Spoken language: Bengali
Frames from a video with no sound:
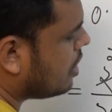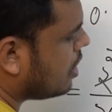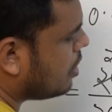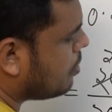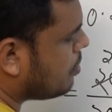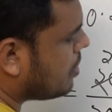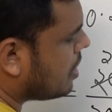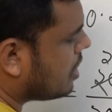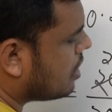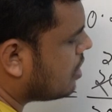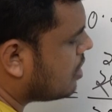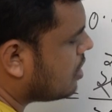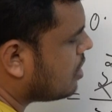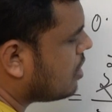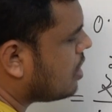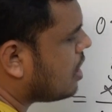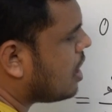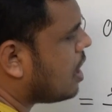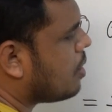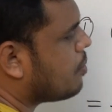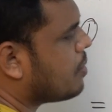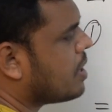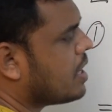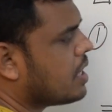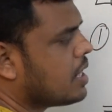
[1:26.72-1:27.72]
এবার
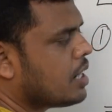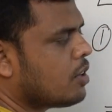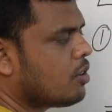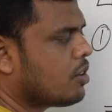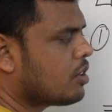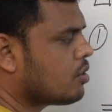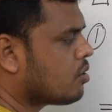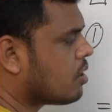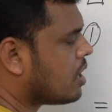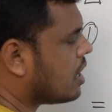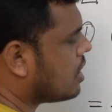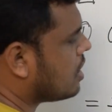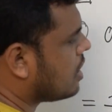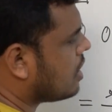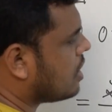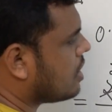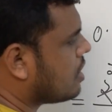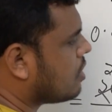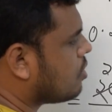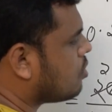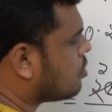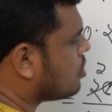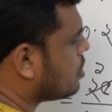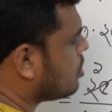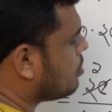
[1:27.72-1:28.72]
আমরা এটাও একটু
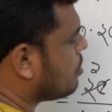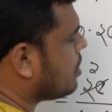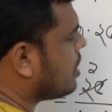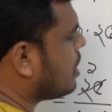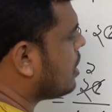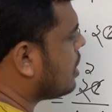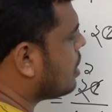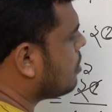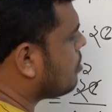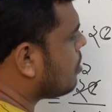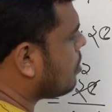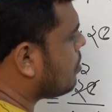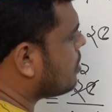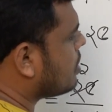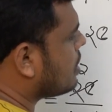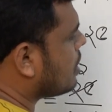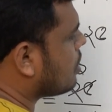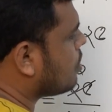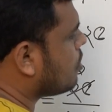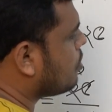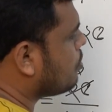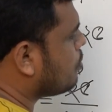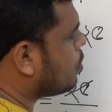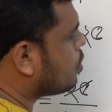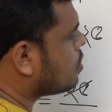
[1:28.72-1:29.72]
কাটাকাটি করতে পারি কিভাবে
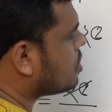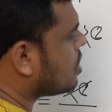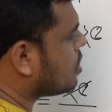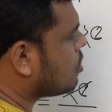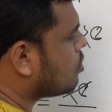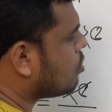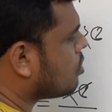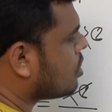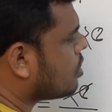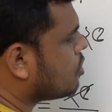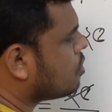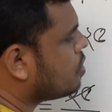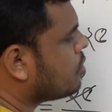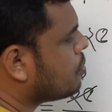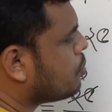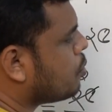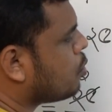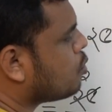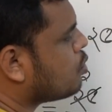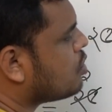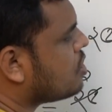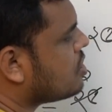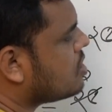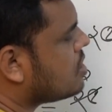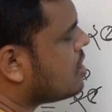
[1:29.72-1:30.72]
দেখো পঁচাত্তরকে যদি
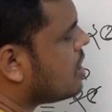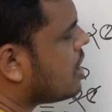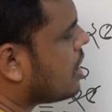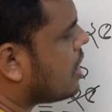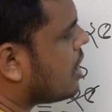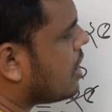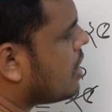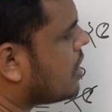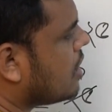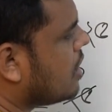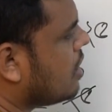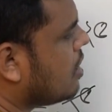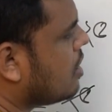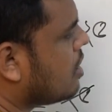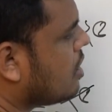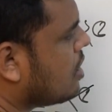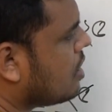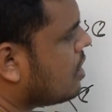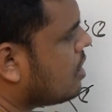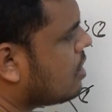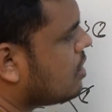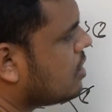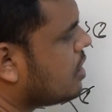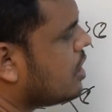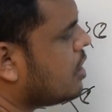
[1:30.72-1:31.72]
পঁচিশ দিয়ে কাটি
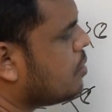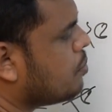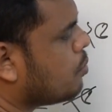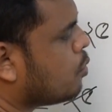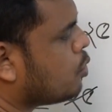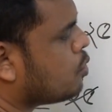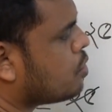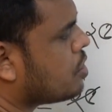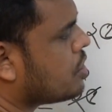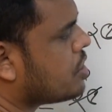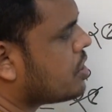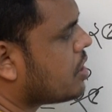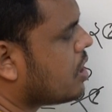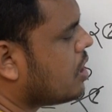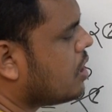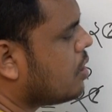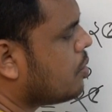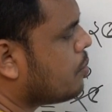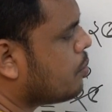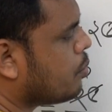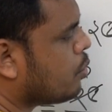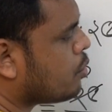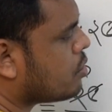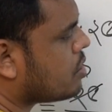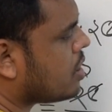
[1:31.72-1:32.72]
তিন পঁচিশে
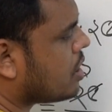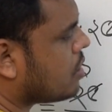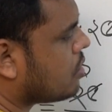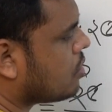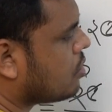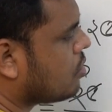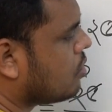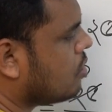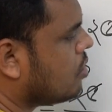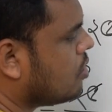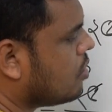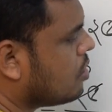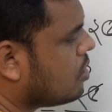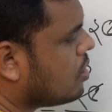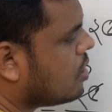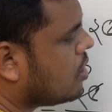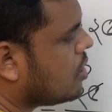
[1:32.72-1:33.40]
পঁচাত্তর